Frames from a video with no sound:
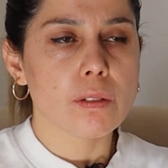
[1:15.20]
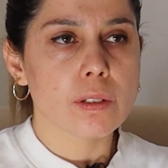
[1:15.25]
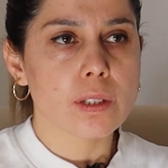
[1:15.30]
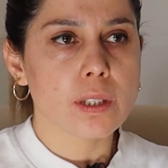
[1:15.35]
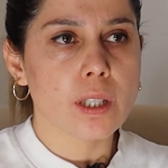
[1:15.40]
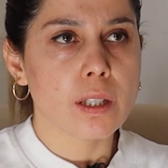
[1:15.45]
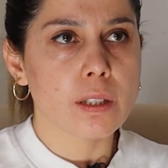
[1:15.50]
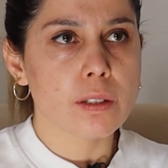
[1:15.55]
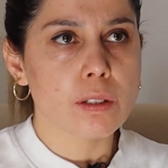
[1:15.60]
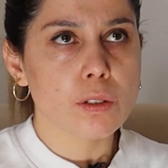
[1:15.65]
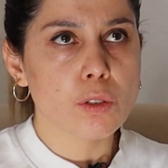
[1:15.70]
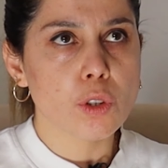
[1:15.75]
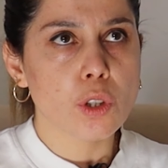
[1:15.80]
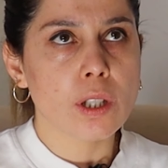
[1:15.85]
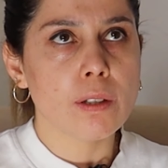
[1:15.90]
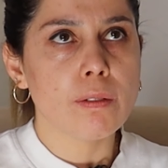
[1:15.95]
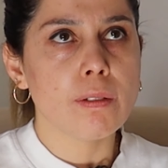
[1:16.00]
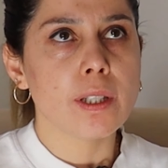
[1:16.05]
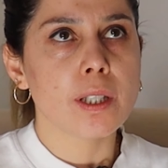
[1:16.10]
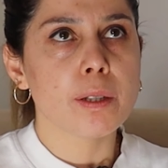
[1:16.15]
sandık
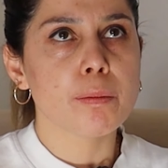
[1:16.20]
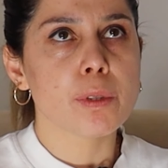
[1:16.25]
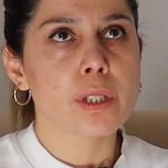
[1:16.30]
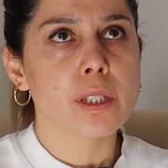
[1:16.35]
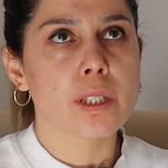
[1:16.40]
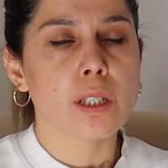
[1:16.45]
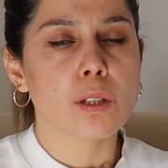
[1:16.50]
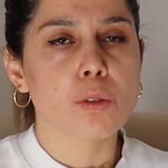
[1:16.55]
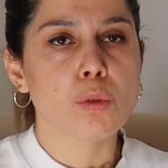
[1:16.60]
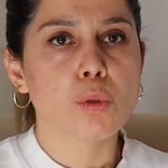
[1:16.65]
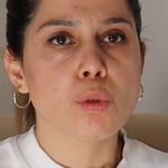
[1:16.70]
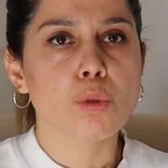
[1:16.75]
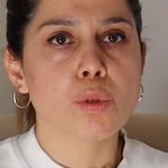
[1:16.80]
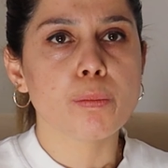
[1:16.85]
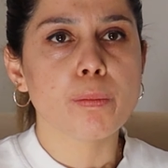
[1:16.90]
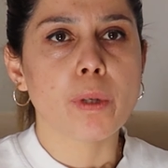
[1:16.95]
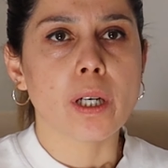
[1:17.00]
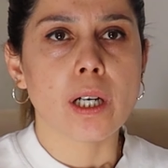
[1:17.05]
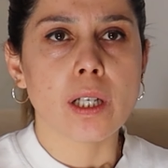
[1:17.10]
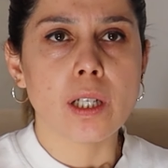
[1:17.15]
görevlerimizden
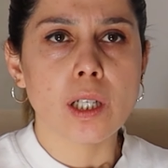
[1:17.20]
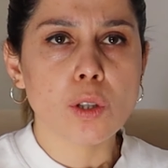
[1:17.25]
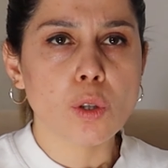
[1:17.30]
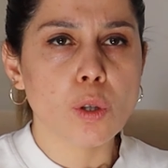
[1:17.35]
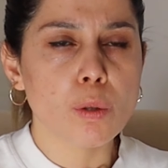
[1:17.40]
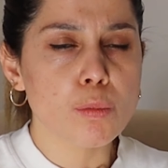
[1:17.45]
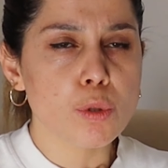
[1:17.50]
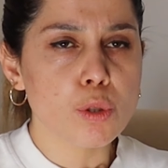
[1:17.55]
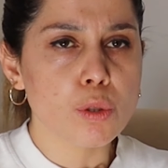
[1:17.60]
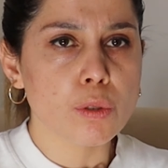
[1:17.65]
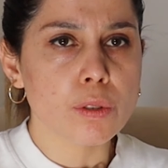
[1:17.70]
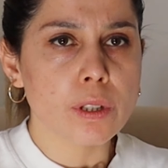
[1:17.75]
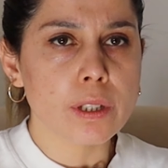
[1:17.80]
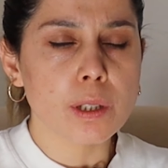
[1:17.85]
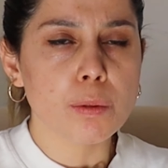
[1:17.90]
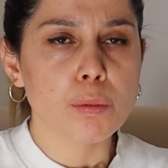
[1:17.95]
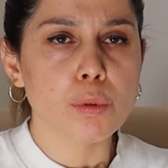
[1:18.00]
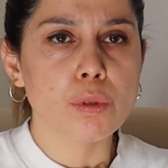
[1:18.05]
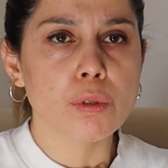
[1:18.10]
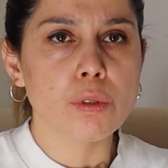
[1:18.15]
tutun mahalle
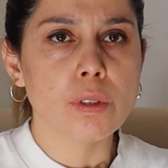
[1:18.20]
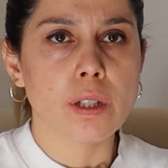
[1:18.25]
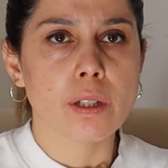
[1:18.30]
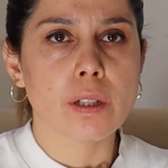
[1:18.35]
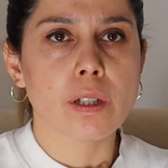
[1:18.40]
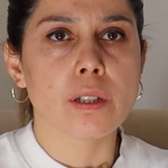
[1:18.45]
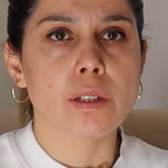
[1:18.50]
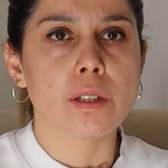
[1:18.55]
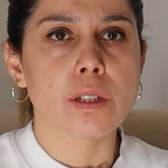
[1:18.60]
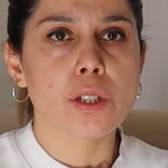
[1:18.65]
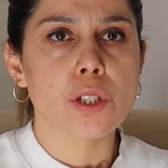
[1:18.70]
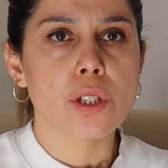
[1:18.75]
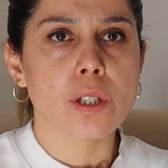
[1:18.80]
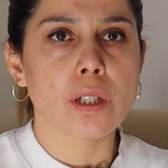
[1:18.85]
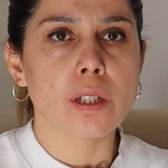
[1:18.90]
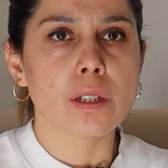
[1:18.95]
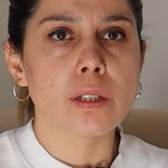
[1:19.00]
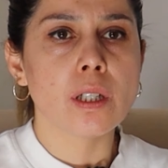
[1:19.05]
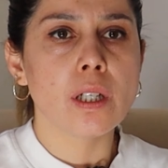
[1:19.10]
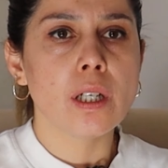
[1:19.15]
komisyondaki bütün
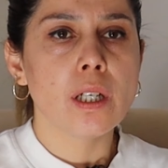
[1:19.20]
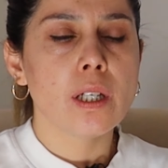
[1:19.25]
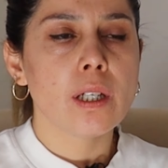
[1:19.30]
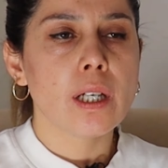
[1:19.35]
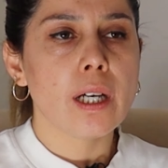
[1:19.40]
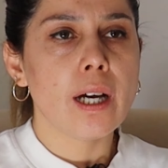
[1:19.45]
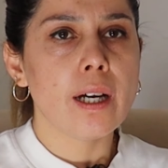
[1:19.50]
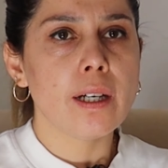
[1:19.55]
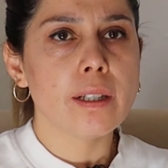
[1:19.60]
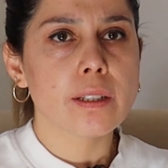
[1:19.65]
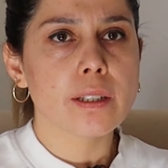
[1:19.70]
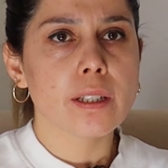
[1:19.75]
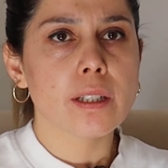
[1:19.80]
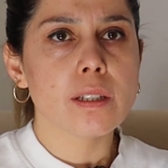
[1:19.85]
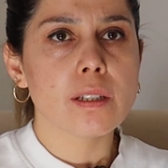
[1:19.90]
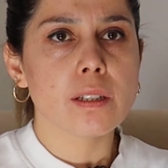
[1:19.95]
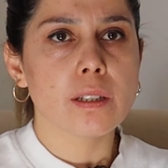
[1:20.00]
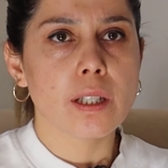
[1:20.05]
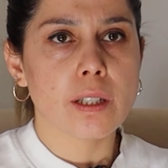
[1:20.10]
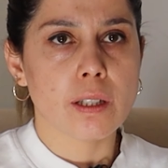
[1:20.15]
arkadaşlar
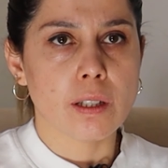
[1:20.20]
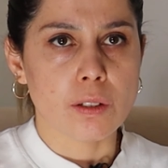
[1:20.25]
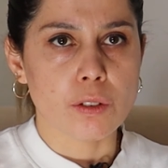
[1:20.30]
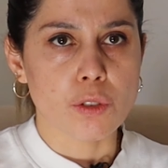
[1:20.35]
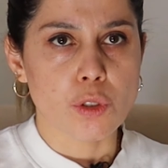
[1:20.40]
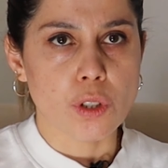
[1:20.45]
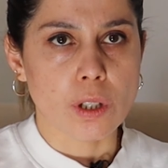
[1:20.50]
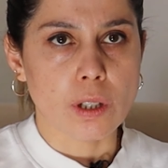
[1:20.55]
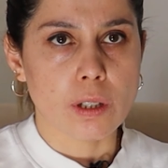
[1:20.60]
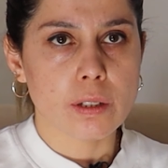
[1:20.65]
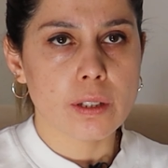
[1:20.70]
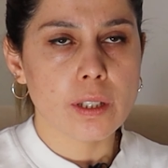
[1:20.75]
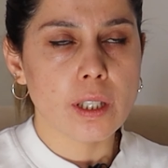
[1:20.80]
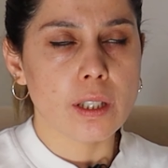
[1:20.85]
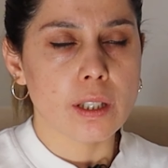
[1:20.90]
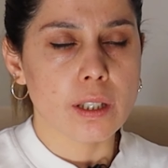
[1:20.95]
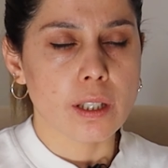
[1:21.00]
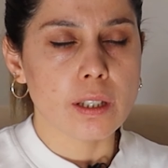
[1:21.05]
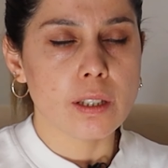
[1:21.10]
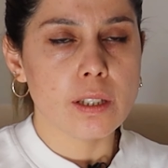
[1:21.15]
herkes yer alacak.
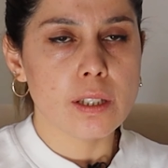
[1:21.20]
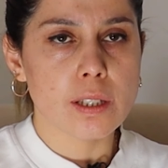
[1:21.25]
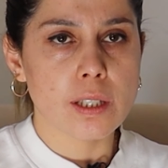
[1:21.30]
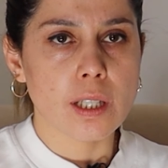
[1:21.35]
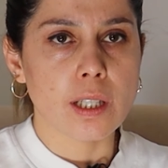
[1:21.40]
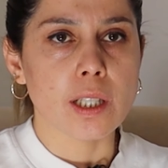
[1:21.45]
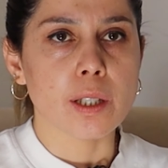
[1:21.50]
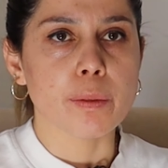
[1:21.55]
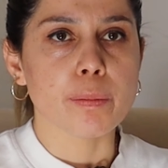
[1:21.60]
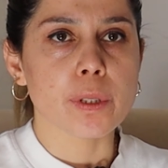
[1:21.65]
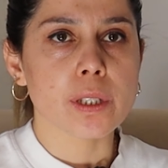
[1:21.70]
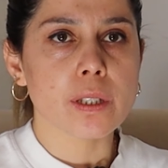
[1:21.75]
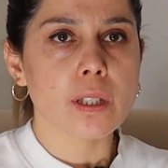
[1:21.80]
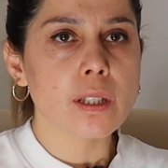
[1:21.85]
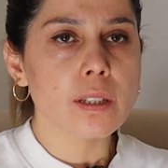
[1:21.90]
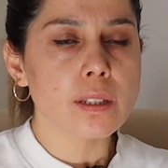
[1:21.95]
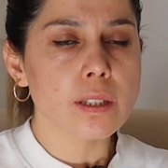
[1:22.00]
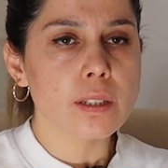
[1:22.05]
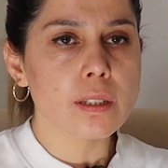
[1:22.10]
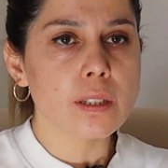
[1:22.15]
Delege listelerimiz
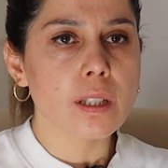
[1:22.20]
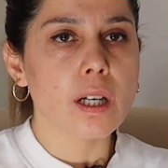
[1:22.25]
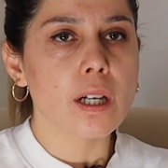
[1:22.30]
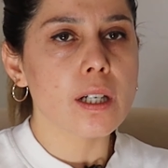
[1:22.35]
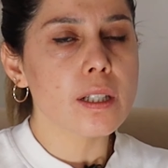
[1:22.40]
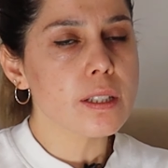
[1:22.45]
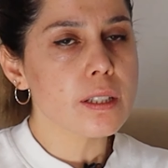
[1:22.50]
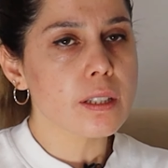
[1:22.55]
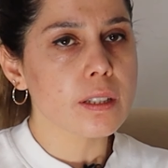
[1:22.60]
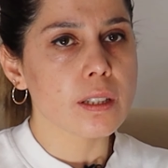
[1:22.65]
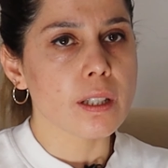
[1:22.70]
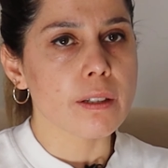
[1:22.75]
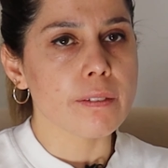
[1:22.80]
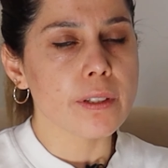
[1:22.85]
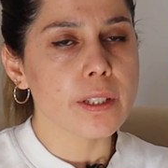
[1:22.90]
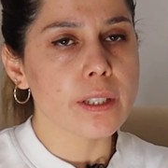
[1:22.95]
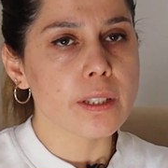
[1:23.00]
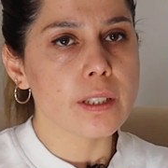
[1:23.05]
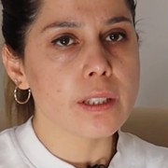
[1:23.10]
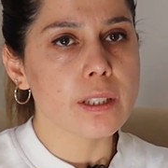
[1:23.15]
hazır. Askıya
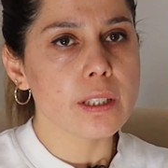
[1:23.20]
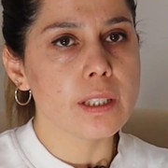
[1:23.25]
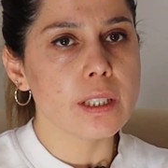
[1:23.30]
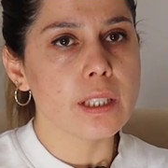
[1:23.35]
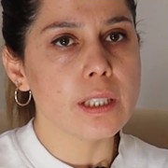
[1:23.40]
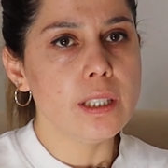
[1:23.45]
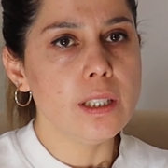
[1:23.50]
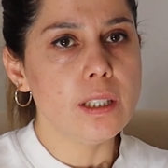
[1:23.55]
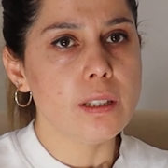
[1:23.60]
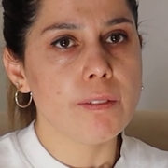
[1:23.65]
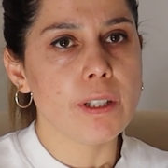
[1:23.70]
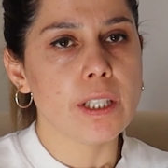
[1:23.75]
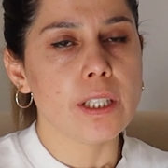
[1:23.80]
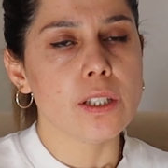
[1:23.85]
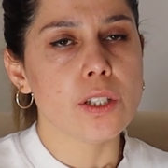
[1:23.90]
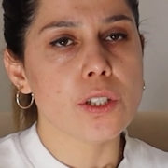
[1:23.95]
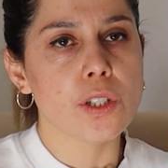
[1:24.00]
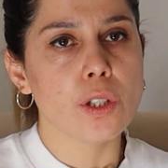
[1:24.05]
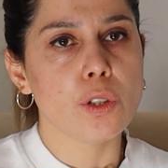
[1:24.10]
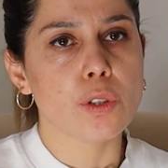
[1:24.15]
verildi. İl ve
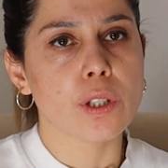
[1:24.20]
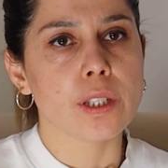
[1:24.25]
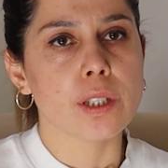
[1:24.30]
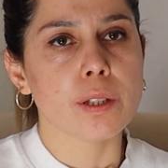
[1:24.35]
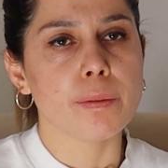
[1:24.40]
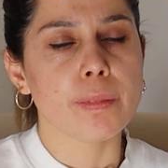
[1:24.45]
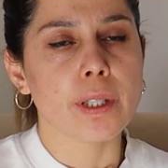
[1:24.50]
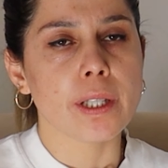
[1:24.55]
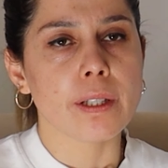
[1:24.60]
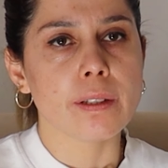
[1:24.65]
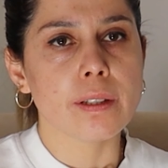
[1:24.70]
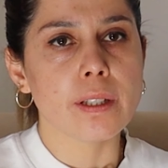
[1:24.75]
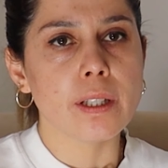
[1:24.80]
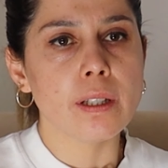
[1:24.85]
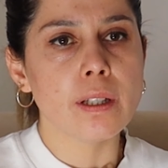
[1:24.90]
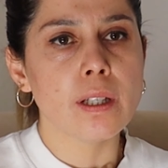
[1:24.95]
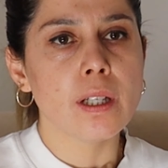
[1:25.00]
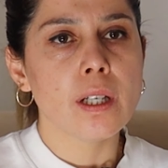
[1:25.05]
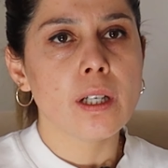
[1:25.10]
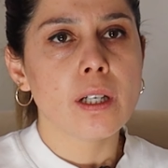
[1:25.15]
ilçe
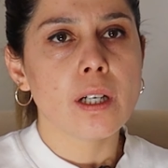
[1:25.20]
yönetimlerinde